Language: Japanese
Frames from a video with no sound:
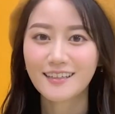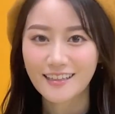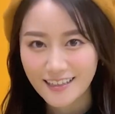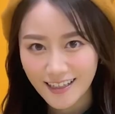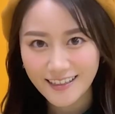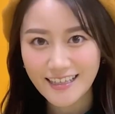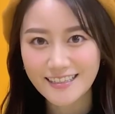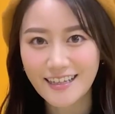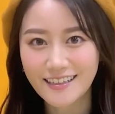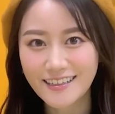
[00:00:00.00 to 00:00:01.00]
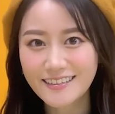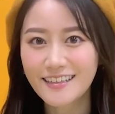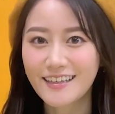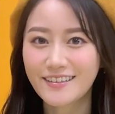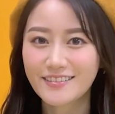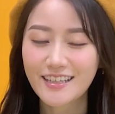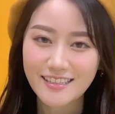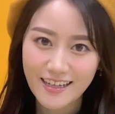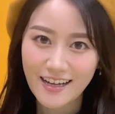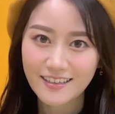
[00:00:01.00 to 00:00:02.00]
いかがでしたか
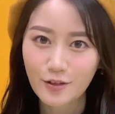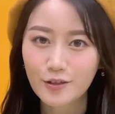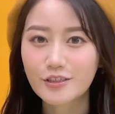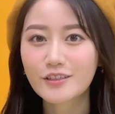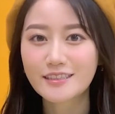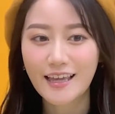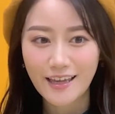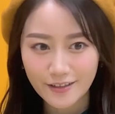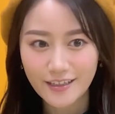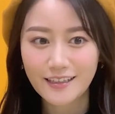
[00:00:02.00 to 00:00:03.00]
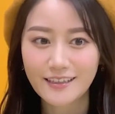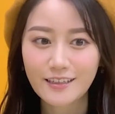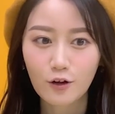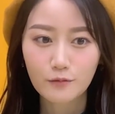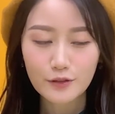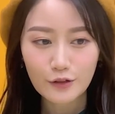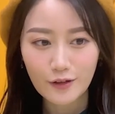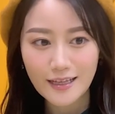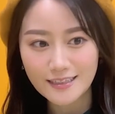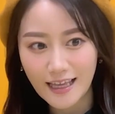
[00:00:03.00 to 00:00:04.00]
私が登場しているヒーロー文庫
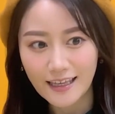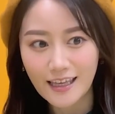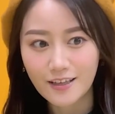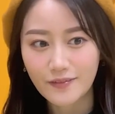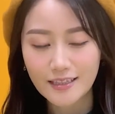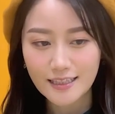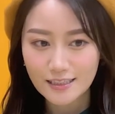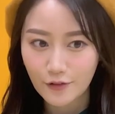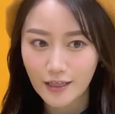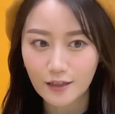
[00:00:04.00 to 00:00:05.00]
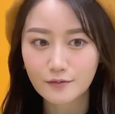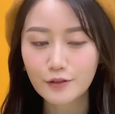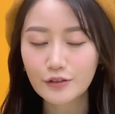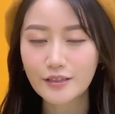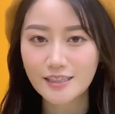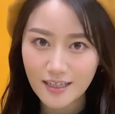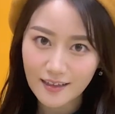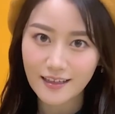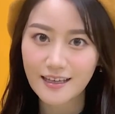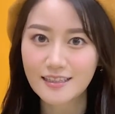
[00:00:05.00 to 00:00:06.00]
連載私の100分の1が
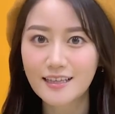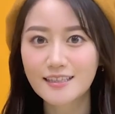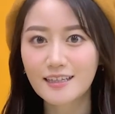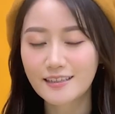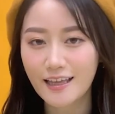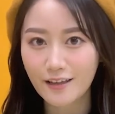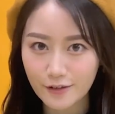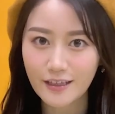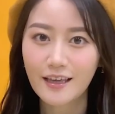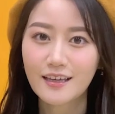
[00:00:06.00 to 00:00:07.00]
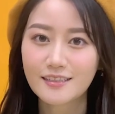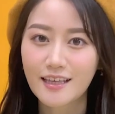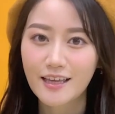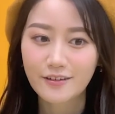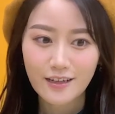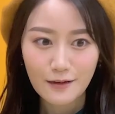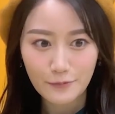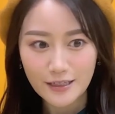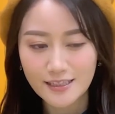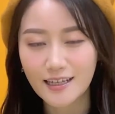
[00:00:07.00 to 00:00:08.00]
掲載されている声優
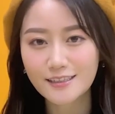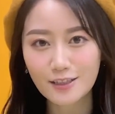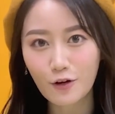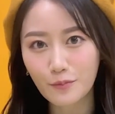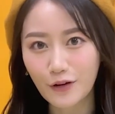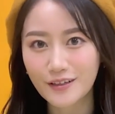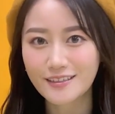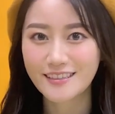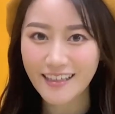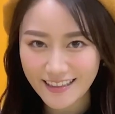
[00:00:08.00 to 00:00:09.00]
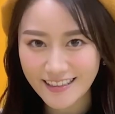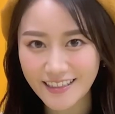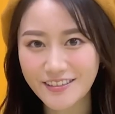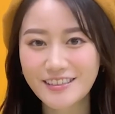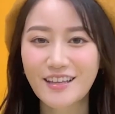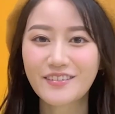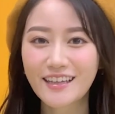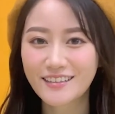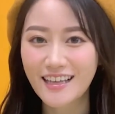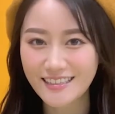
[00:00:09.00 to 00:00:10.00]
グランプリ4月号もぜひチェックしてみ
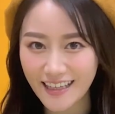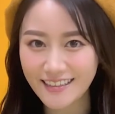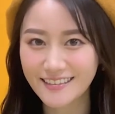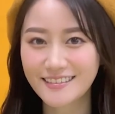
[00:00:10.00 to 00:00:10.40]
てください。